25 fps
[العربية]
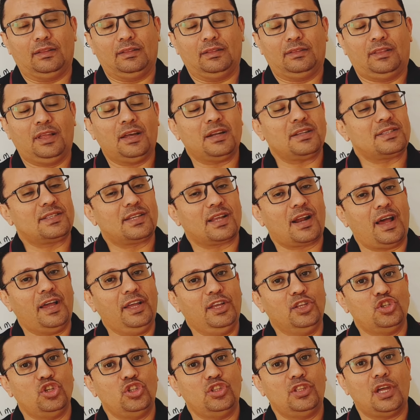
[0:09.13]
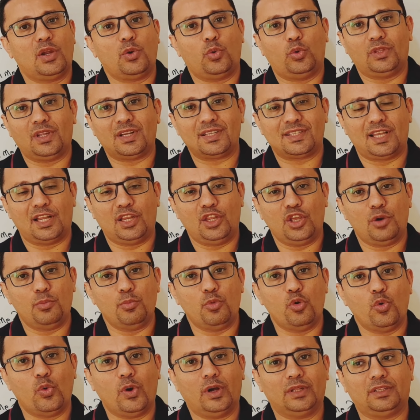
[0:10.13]
درس رائع جدا ودرس اليوم
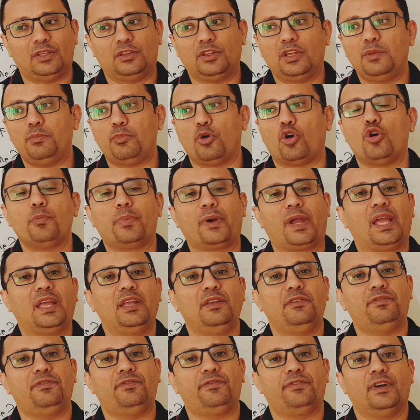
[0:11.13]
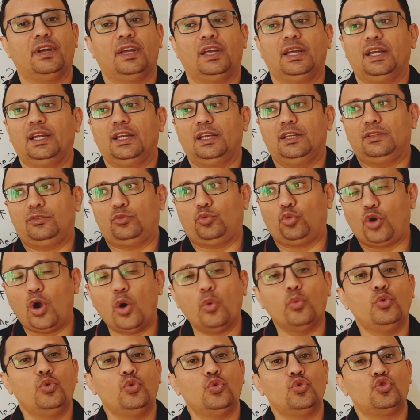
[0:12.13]
هو تدريبكم كيف
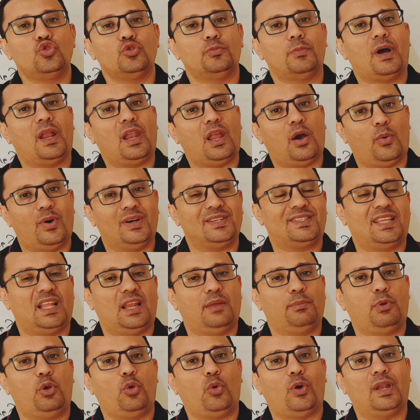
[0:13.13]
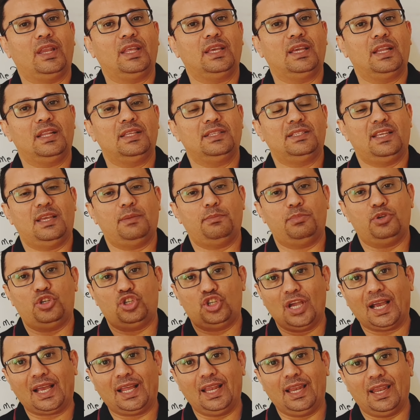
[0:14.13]
تكونوا جمل أو أسئلة باللغة الإنجليزية
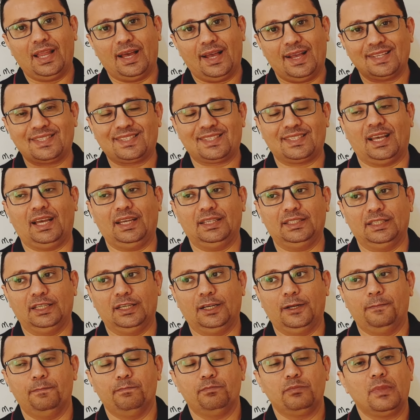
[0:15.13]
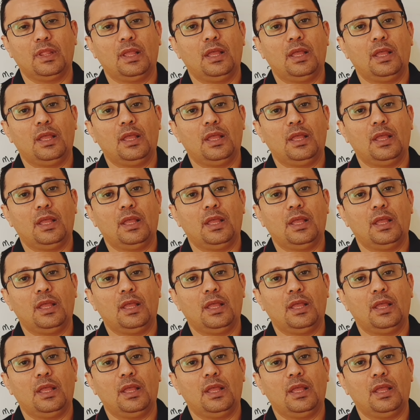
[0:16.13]
بالشكل الصحيح.